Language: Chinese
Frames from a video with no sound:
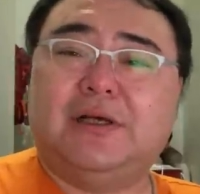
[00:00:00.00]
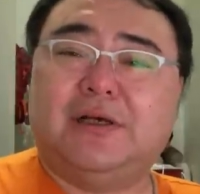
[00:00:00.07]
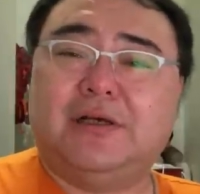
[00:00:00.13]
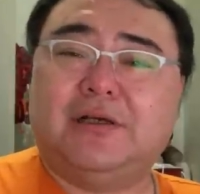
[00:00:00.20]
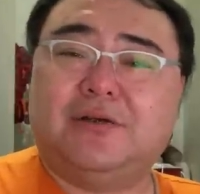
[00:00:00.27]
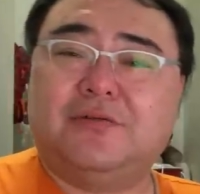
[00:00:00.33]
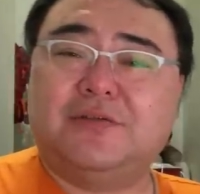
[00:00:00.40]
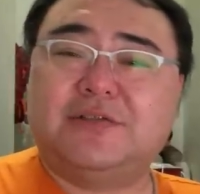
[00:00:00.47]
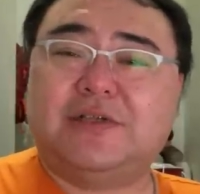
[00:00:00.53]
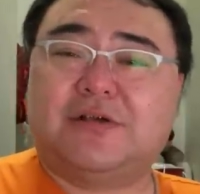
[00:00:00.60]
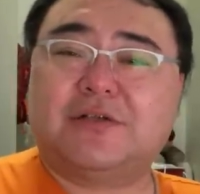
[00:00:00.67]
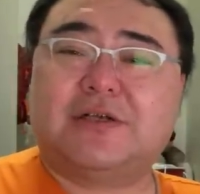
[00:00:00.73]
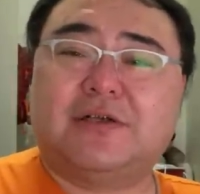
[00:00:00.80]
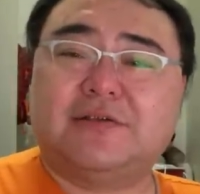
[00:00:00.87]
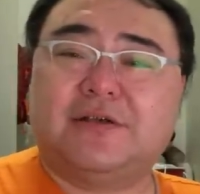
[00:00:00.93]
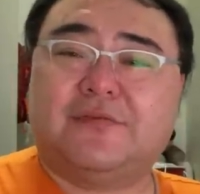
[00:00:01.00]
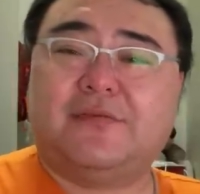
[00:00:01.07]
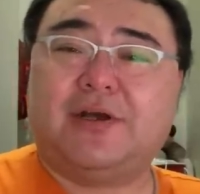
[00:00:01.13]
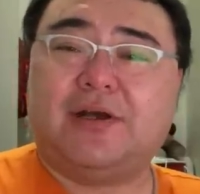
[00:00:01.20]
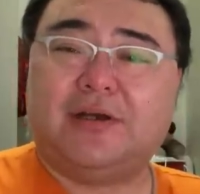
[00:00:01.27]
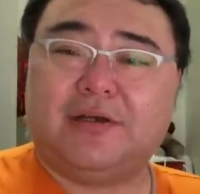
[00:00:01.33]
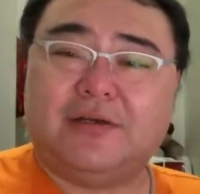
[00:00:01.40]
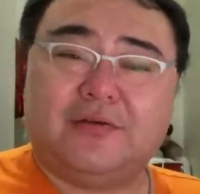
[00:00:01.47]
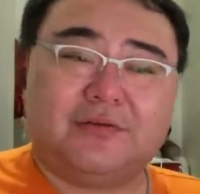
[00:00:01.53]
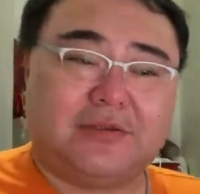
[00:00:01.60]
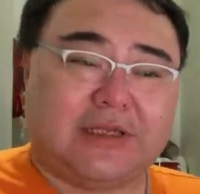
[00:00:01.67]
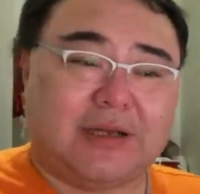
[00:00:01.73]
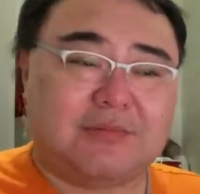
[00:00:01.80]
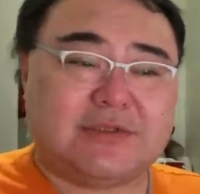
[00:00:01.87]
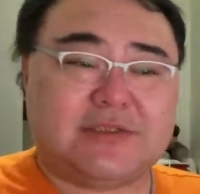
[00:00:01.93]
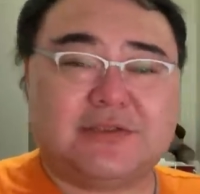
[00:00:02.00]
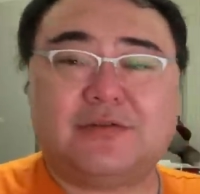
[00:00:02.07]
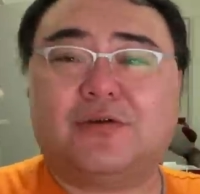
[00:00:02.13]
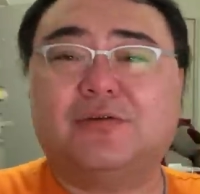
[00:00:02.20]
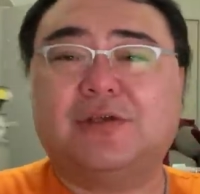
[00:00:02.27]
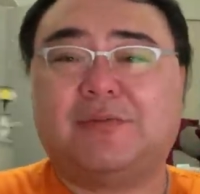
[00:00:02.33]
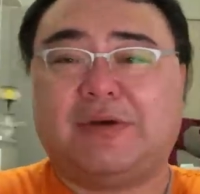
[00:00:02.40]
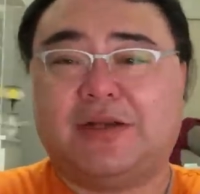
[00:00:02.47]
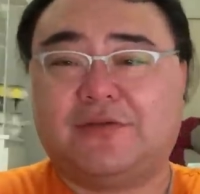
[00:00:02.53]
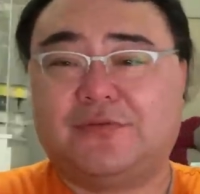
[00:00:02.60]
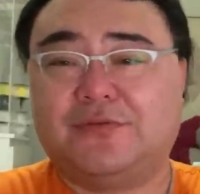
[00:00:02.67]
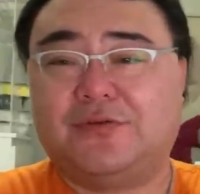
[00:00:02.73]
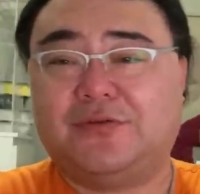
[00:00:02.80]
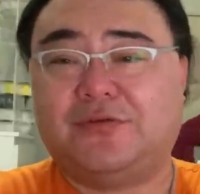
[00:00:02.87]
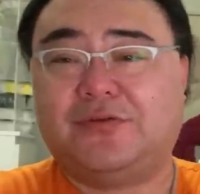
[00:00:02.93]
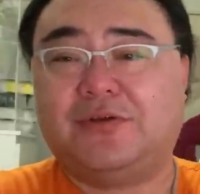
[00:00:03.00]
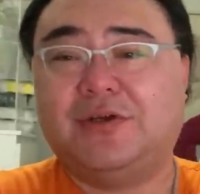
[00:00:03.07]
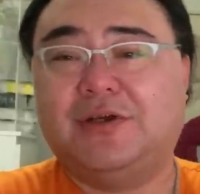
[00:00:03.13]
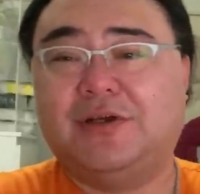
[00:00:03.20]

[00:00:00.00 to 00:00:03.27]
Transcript: 各种小商小贩，各种他们自动的把它送过去。